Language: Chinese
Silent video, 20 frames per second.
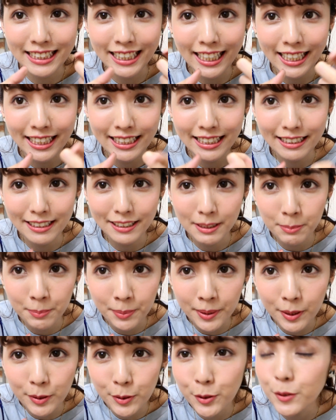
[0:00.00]
天的影
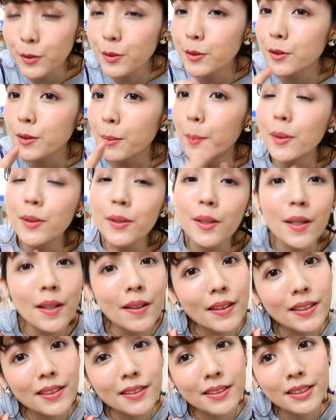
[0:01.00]
片是什么呢？
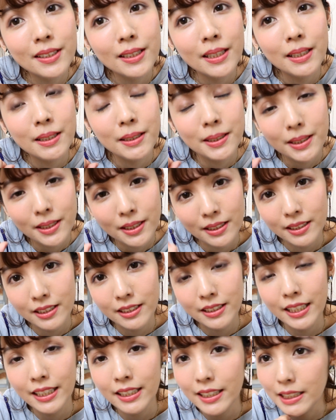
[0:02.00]

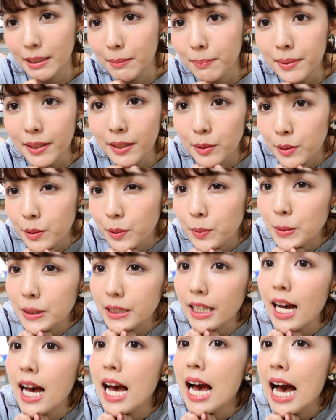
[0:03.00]
今天的影片是我
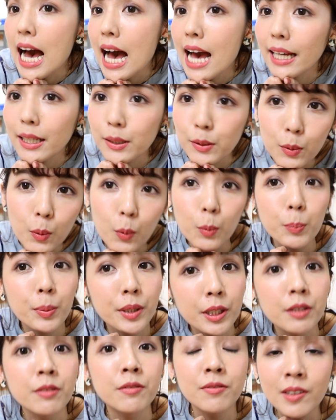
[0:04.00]
的爱用
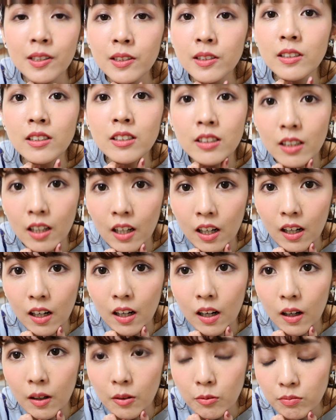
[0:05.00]
品分
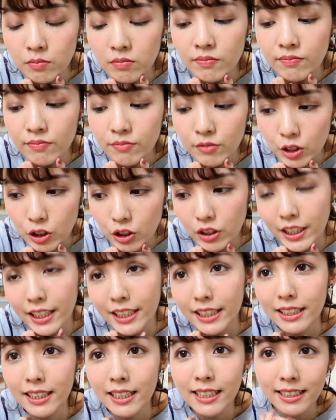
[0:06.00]
享。对，
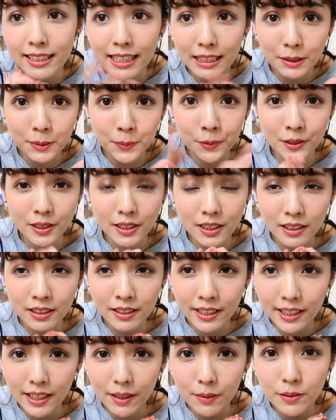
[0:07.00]
但是我今
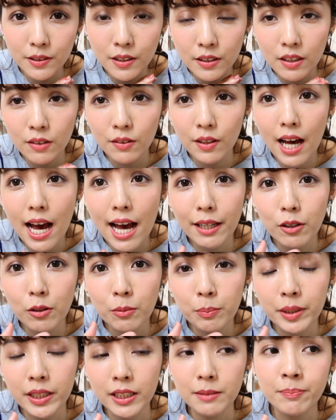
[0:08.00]
天要介绍的爱
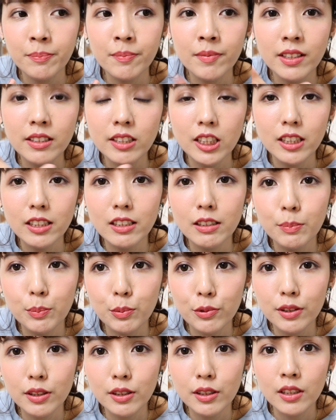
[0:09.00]
用品其实
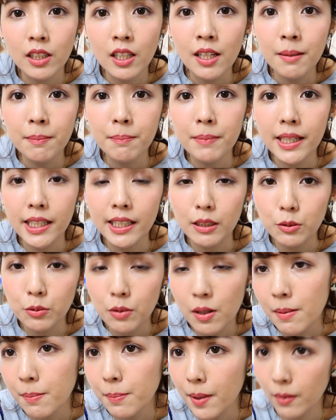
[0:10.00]
不是美
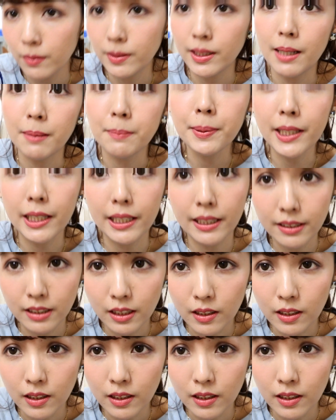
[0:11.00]
妆保养品